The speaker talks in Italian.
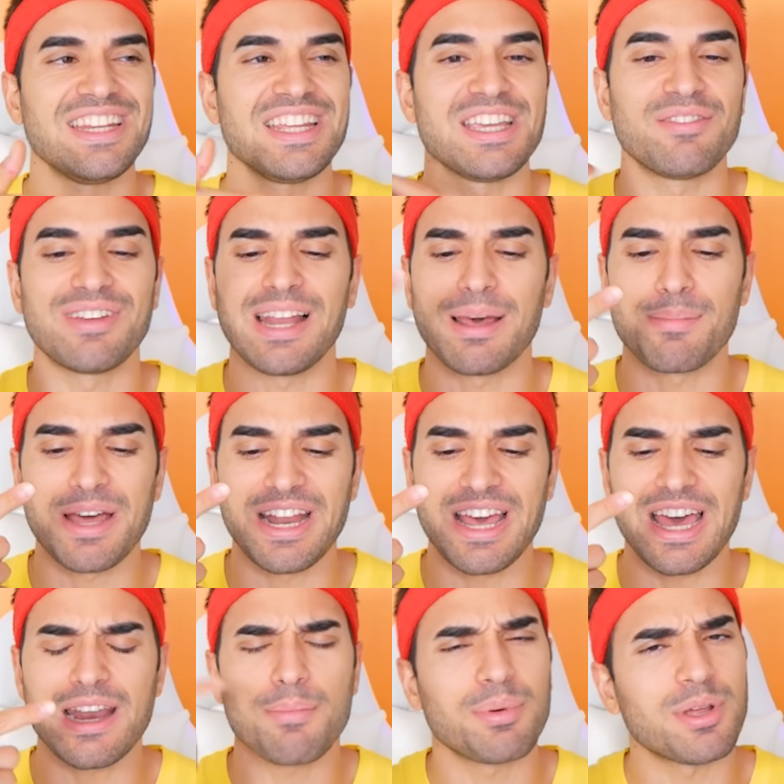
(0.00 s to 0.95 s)
neve, la
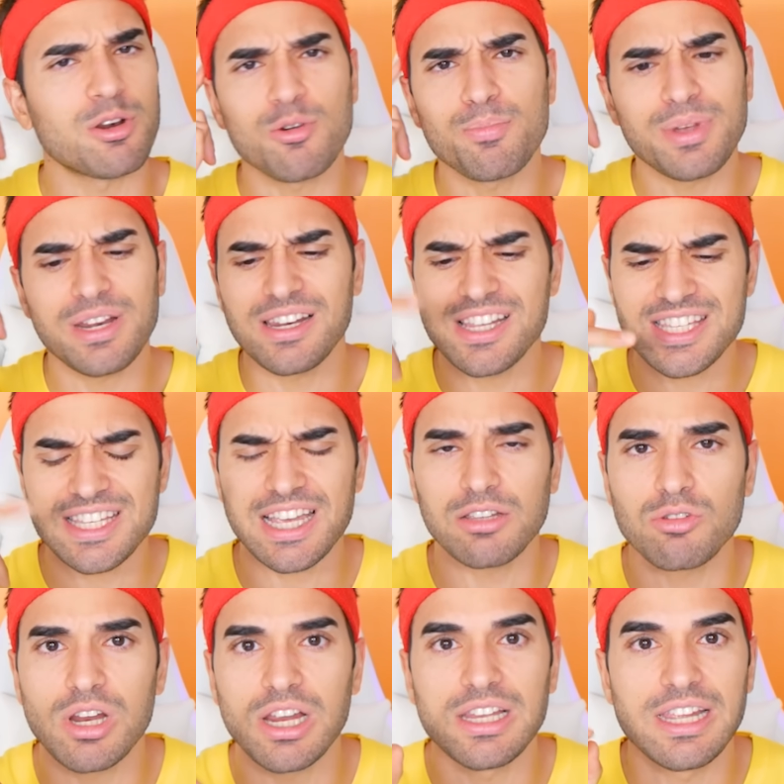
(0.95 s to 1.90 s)
banana Per rompere le
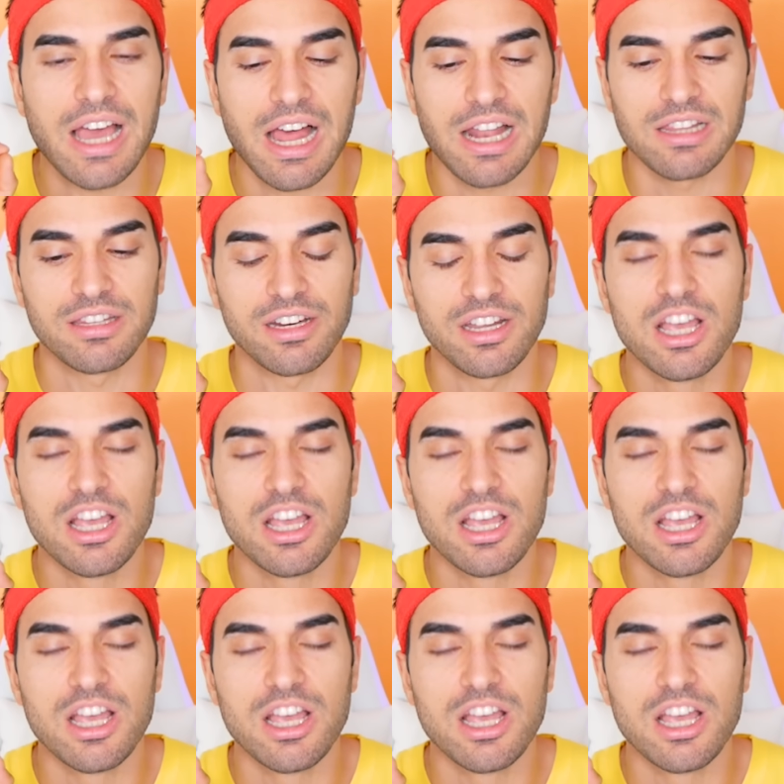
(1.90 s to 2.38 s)
scatole agli altri